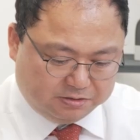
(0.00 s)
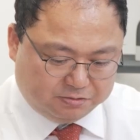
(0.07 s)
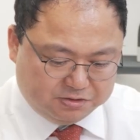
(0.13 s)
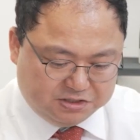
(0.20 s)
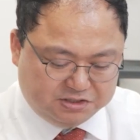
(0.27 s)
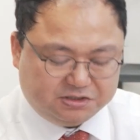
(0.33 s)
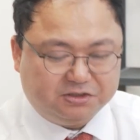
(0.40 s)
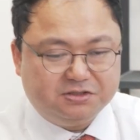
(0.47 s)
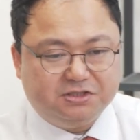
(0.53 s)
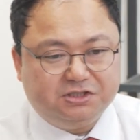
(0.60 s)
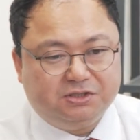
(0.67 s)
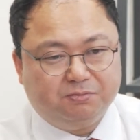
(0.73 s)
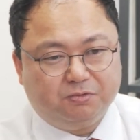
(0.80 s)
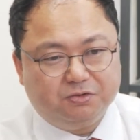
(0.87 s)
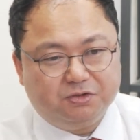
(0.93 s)
그리고
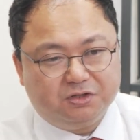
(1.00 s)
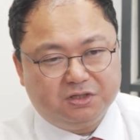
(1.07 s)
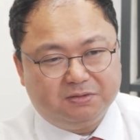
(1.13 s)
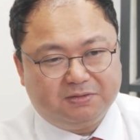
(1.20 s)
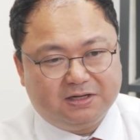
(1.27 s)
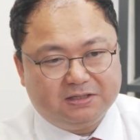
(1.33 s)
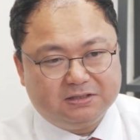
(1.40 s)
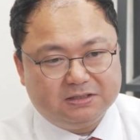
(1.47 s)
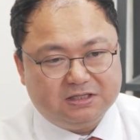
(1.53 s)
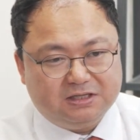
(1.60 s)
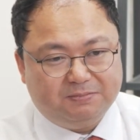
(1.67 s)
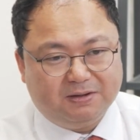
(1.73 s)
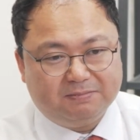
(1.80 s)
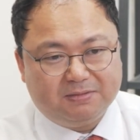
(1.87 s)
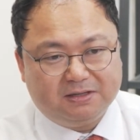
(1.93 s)
2025년이면
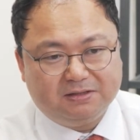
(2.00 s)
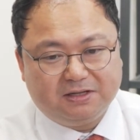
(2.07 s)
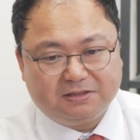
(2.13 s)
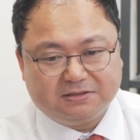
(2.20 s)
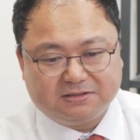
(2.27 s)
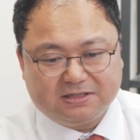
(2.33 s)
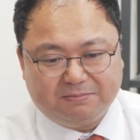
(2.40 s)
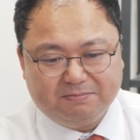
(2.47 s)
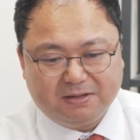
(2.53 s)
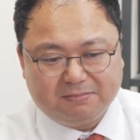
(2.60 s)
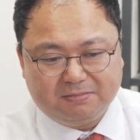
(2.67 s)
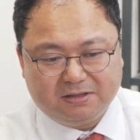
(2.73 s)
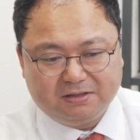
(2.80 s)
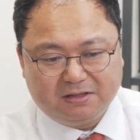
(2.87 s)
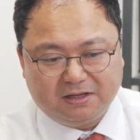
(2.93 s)
200만 대에서
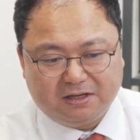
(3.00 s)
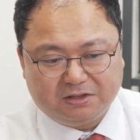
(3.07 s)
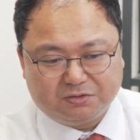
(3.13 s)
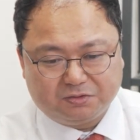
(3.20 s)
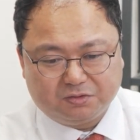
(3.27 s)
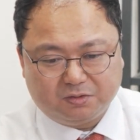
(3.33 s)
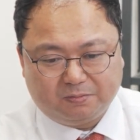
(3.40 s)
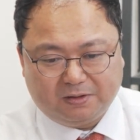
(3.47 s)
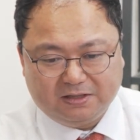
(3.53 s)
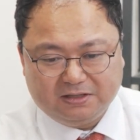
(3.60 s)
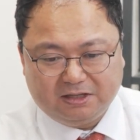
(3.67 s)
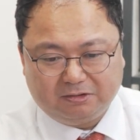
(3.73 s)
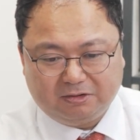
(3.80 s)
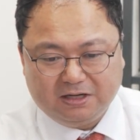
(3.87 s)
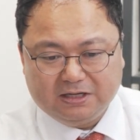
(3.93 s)
300만 대 정도
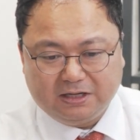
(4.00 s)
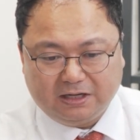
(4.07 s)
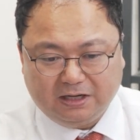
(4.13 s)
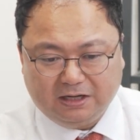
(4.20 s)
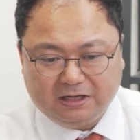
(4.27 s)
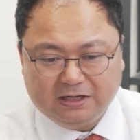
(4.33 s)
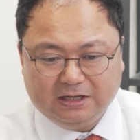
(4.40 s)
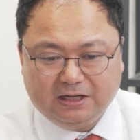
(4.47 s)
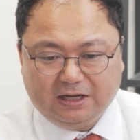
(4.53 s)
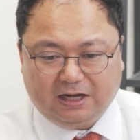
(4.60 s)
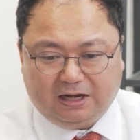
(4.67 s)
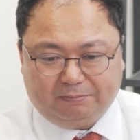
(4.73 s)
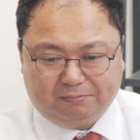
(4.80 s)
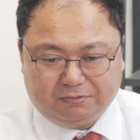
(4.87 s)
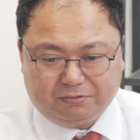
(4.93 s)
판다고 하니까
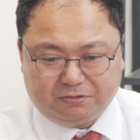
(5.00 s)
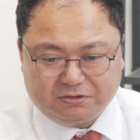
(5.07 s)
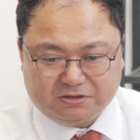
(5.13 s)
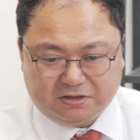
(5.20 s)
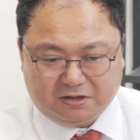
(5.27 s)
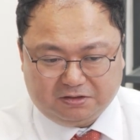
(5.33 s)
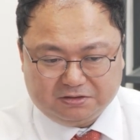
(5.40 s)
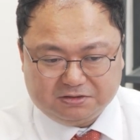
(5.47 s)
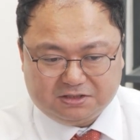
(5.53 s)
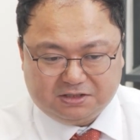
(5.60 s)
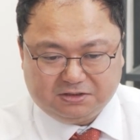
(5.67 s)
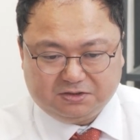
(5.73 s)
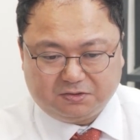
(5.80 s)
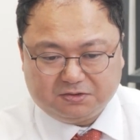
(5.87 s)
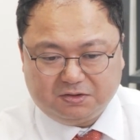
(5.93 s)
앞으로 어찌됐든
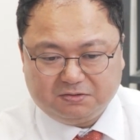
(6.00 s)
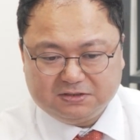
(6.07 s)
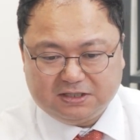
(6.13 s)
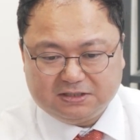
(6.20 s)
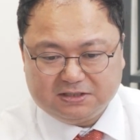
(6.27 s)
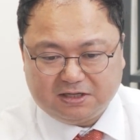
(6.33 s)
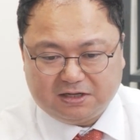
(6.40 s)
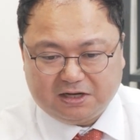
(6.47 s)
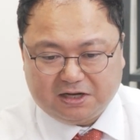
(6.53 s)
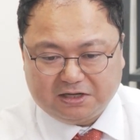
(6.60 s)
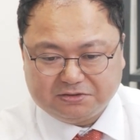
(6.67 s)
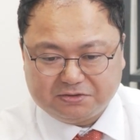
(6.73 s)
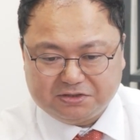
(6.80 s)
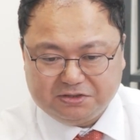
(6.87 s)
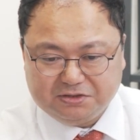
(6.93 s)
실적 성장세가
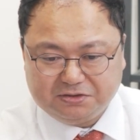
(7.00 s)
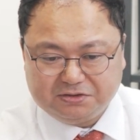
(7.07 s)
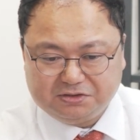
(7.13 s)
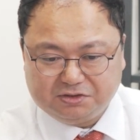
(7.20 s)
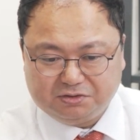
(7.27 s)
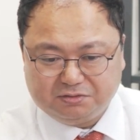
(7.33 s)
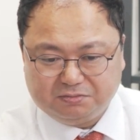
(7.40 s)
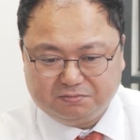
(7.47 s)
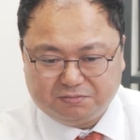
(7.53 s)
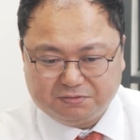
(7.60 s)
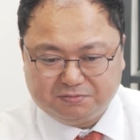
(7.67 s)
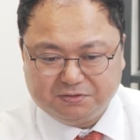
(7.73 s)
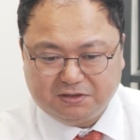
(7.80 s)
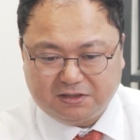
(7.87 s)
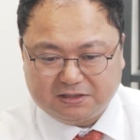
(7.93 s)
계속 이어지는
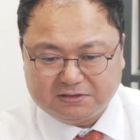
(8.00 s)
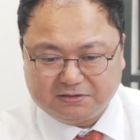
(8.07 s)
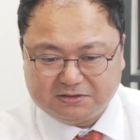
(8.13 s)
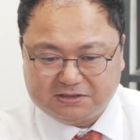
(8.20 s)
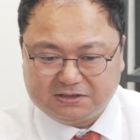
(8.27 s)
부분이라서